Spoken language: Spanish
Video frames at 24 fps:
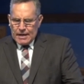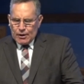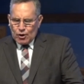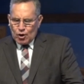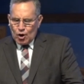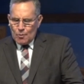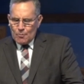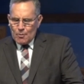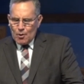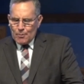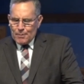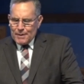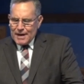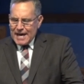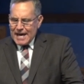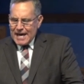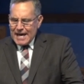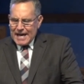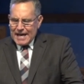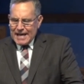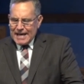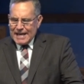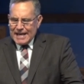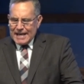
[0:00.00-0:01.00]
cómo
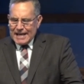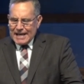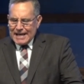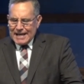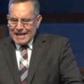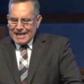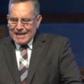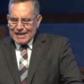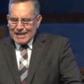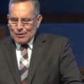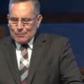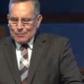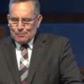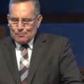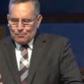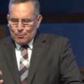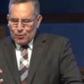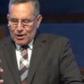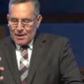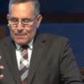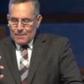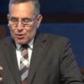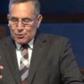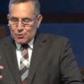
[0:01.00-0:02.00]
ve y
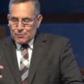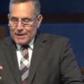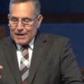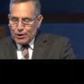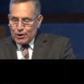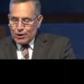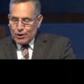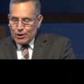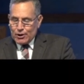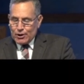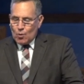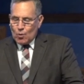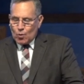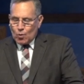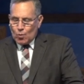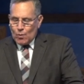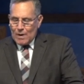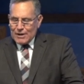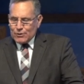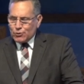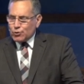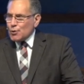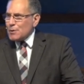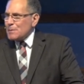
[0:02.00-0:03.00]
podemos ver cómo,
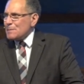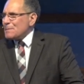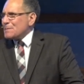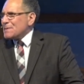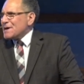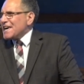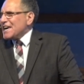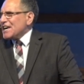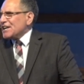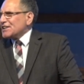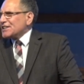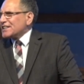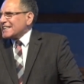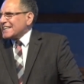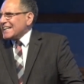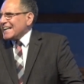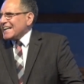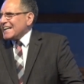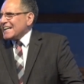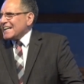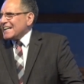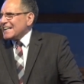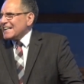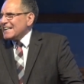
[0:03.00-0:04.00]
cuánto
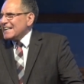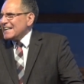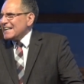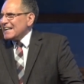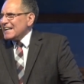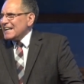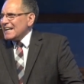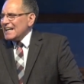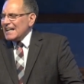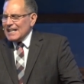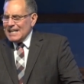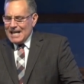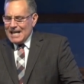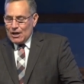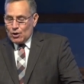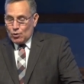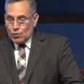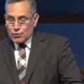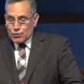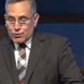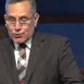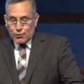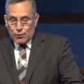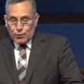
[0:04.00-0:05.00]
invierte en la
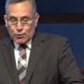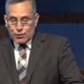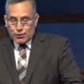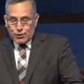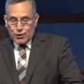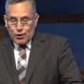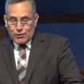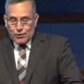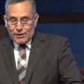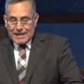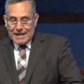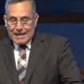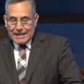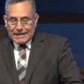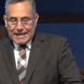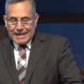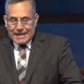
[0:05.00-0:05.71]
construcción del